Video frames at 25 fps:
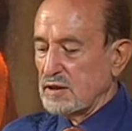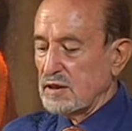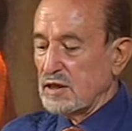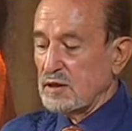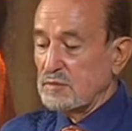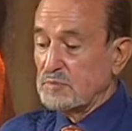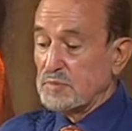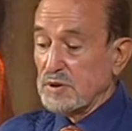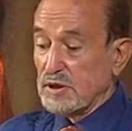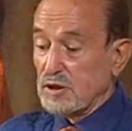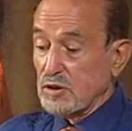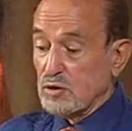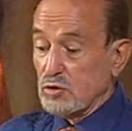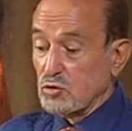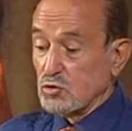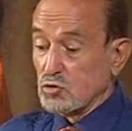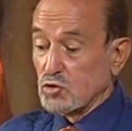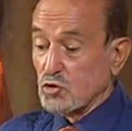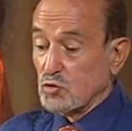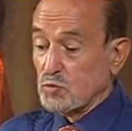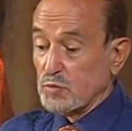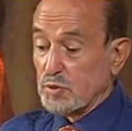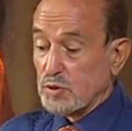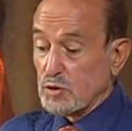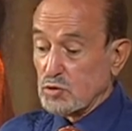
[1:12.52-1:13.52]
nel periodo
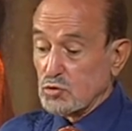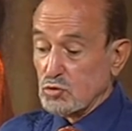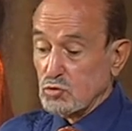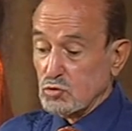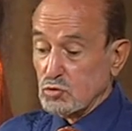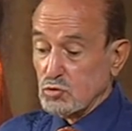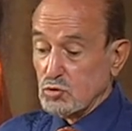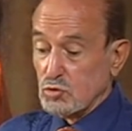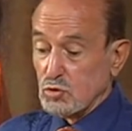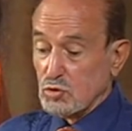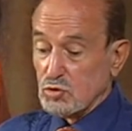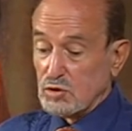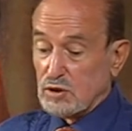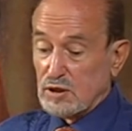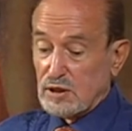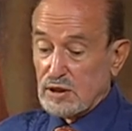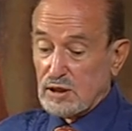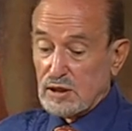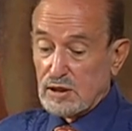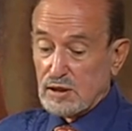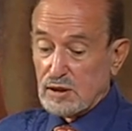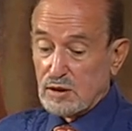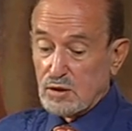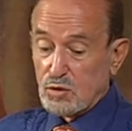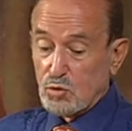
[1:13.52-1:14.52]
soprattutto
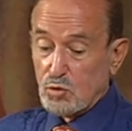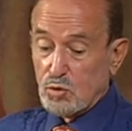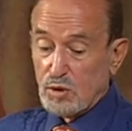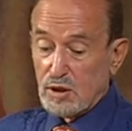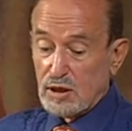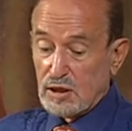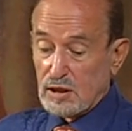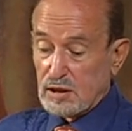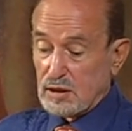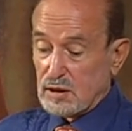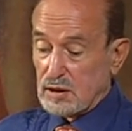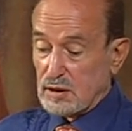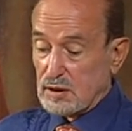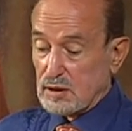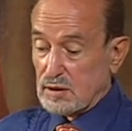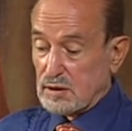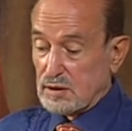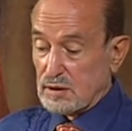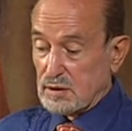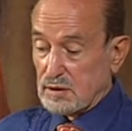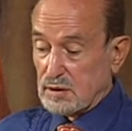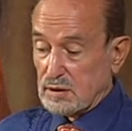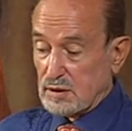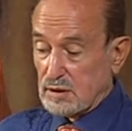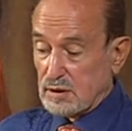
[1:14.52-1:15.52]
della guerra
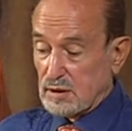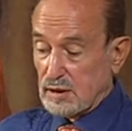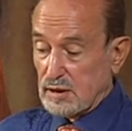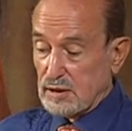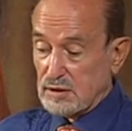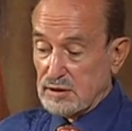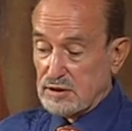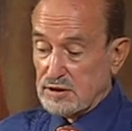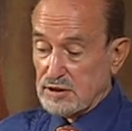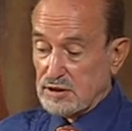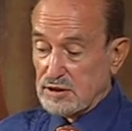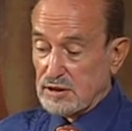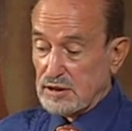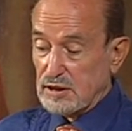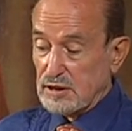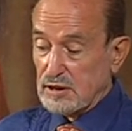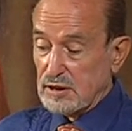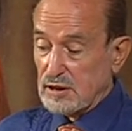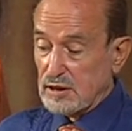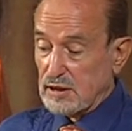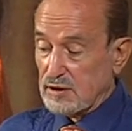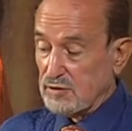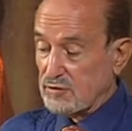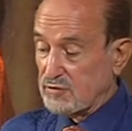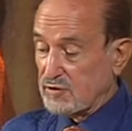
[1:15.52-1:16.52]

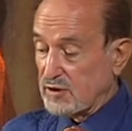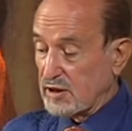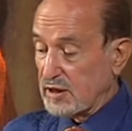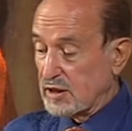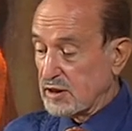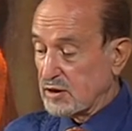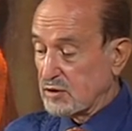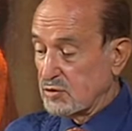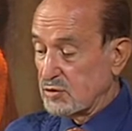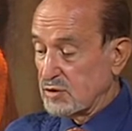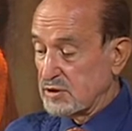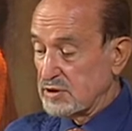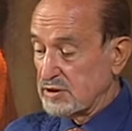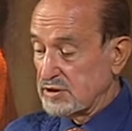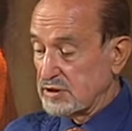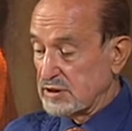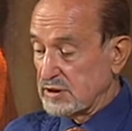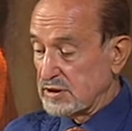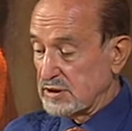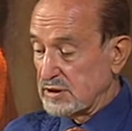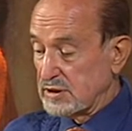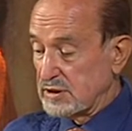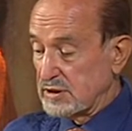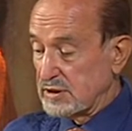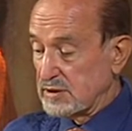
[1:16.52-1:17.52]
algerina,
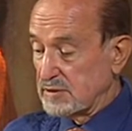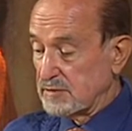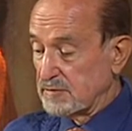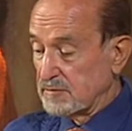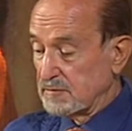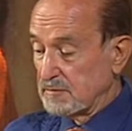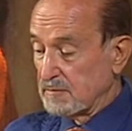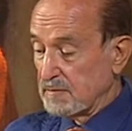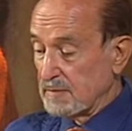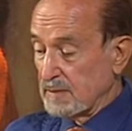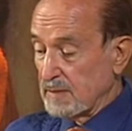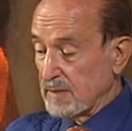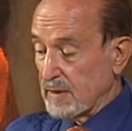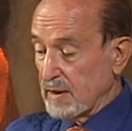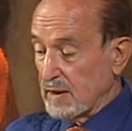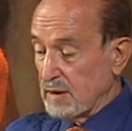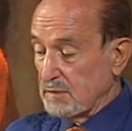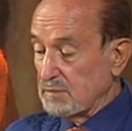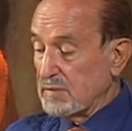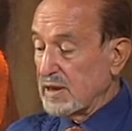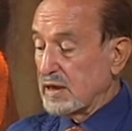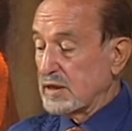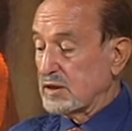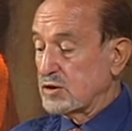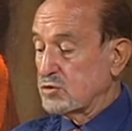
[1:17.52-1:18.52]
franco-algerina.
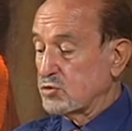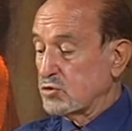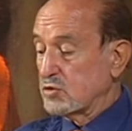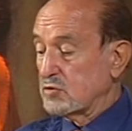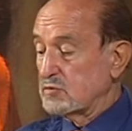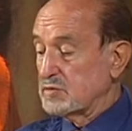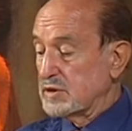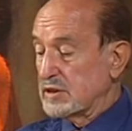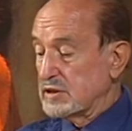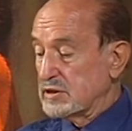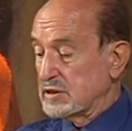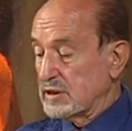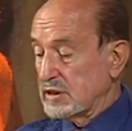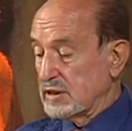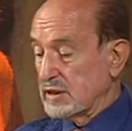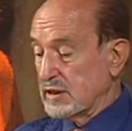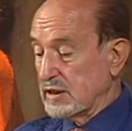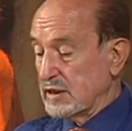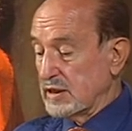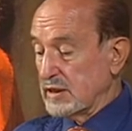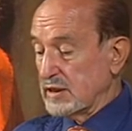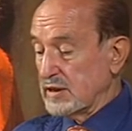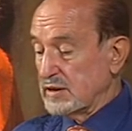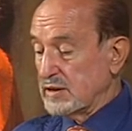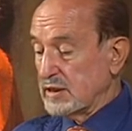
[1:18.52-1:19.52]
Ma naturalmente
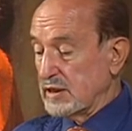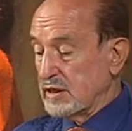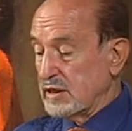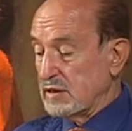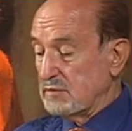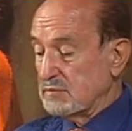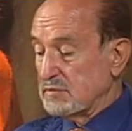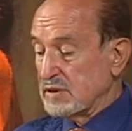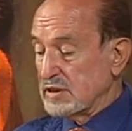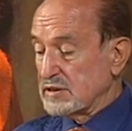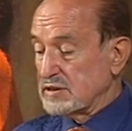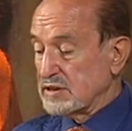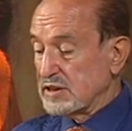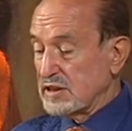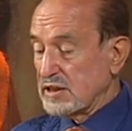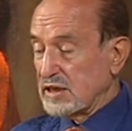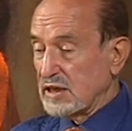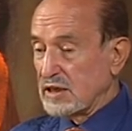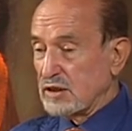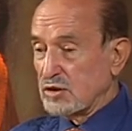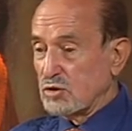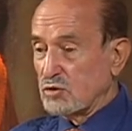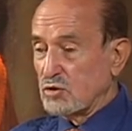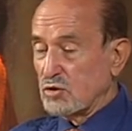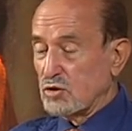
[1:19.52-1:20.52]

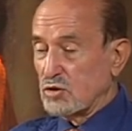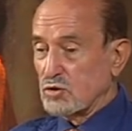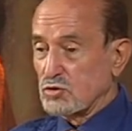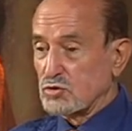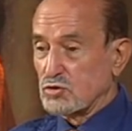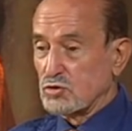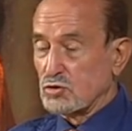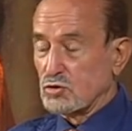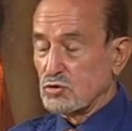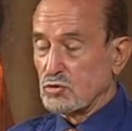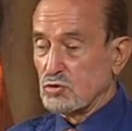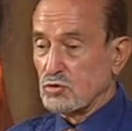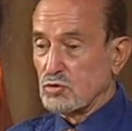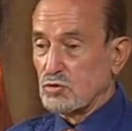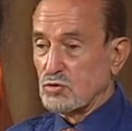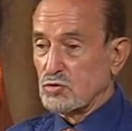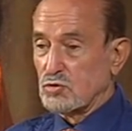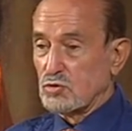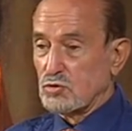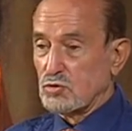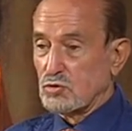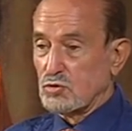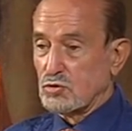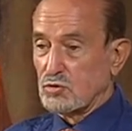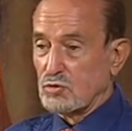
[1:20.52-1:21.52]
nell'immaginario
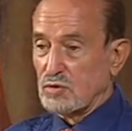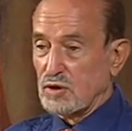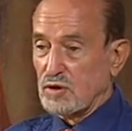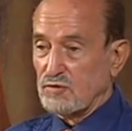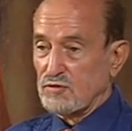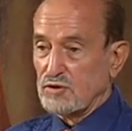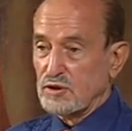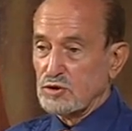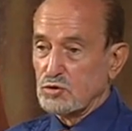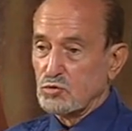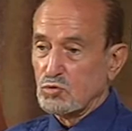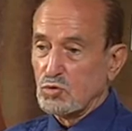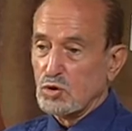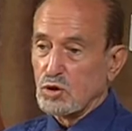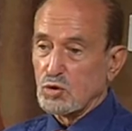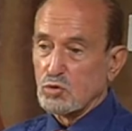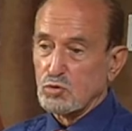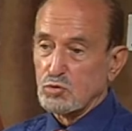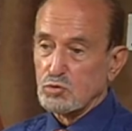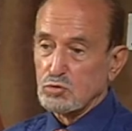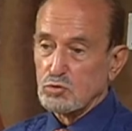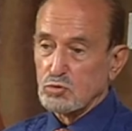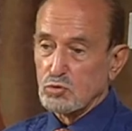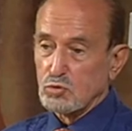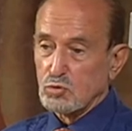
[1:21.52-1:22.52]
nostro, eh, avendo una
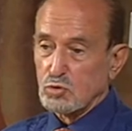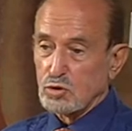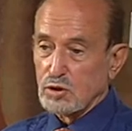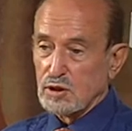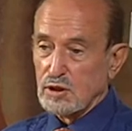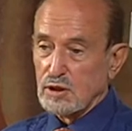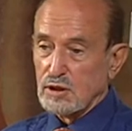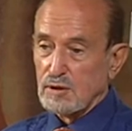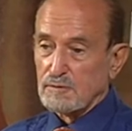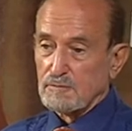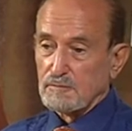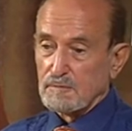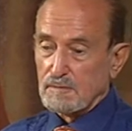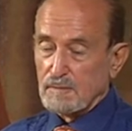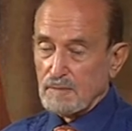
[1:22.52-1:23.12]
cultura